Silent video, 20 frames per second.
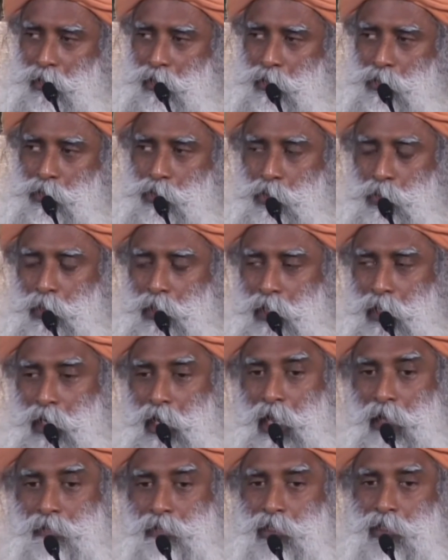அந்த எண்
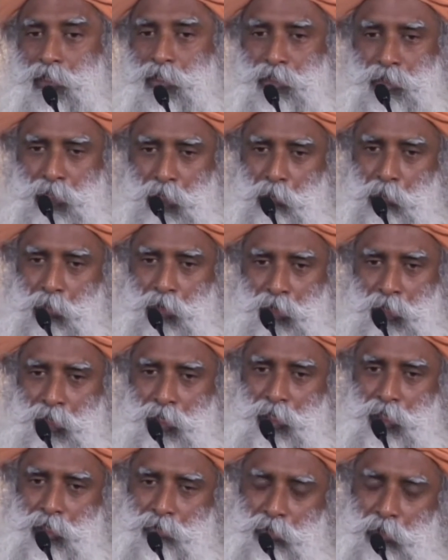இதுவா தான்
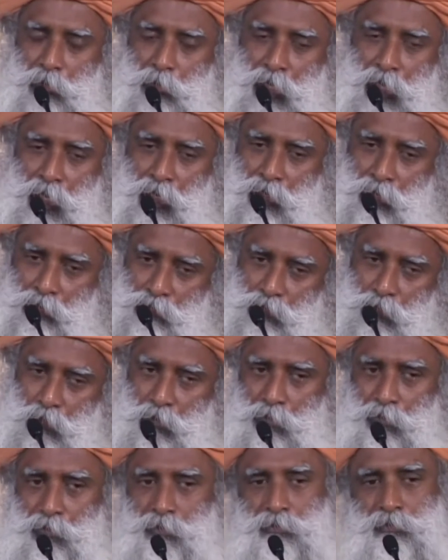இருக்கும் அது எண்பத்தி
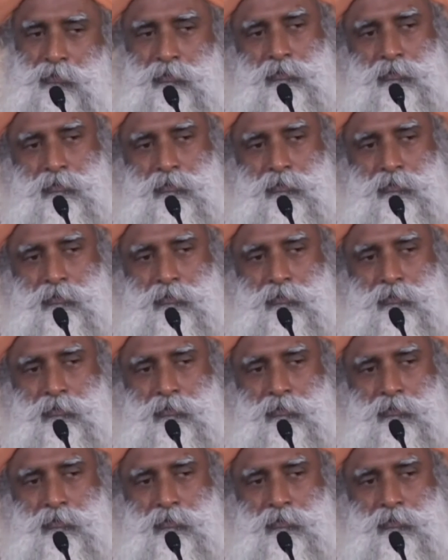நான்கா